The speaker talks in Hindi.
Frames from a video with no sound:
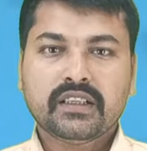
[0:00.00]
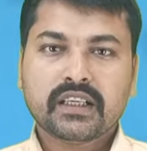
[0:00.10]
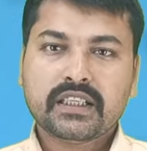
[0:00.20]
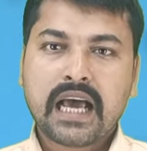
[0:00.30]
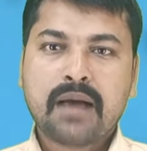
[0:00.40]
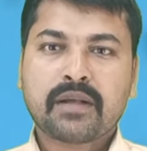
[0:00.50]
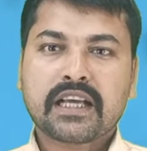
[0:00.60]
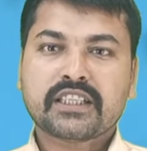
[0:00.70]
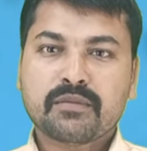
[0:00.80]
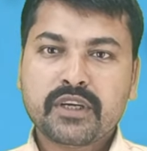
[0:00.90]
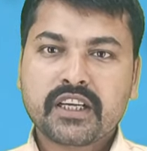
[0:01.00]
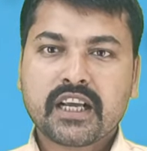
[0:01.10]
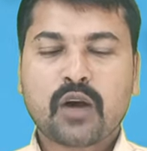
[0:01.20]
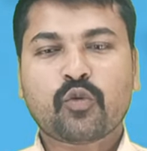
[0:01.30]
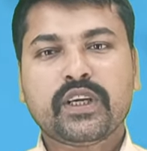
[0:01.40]
यदि आपका ज़मीन
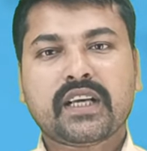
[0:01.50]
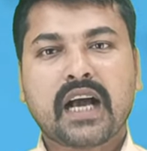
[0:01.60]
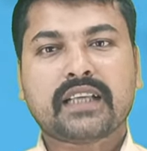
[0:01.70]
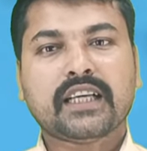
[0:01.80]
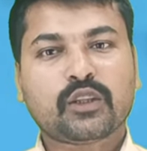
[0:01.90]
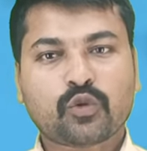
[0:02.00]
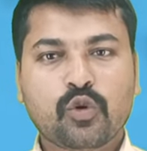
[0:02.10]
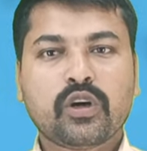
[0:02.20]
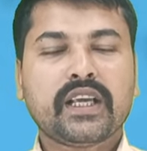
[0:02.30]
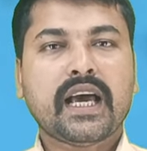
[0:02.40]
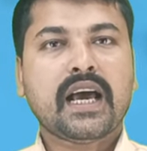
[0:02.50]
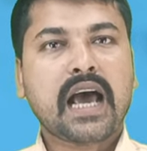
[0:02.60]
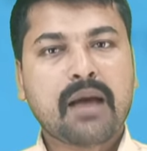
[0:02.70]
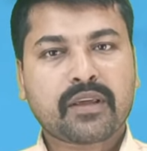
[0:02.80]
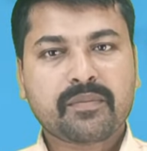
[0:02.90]
का कोई कागजात खो गया है
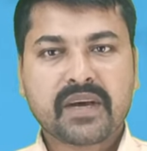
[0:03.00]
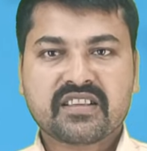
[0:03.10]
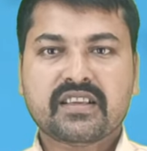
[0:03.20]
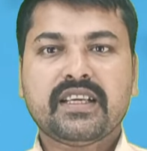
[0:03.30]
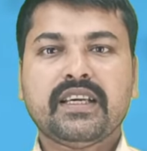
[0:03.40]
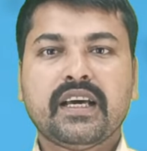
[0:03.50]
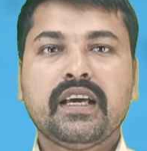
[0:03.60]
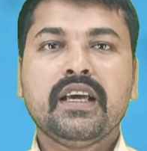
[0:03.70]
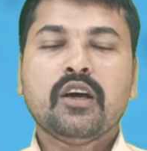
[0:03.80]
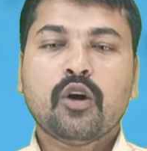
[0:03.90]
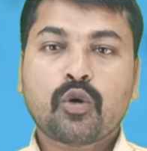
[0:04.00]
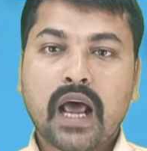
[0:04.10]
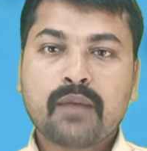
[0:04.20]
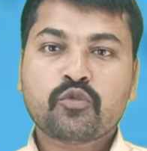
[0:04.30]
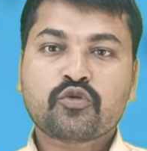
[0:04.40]
आपके पास नहीं है और
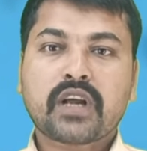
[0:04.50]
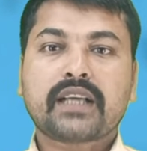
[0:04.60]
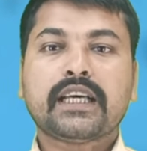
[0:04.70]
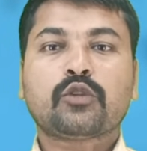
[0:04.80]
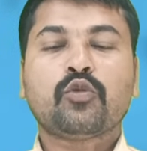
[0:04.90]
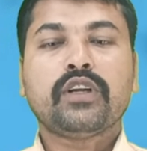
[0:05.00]
आप उस कागजात को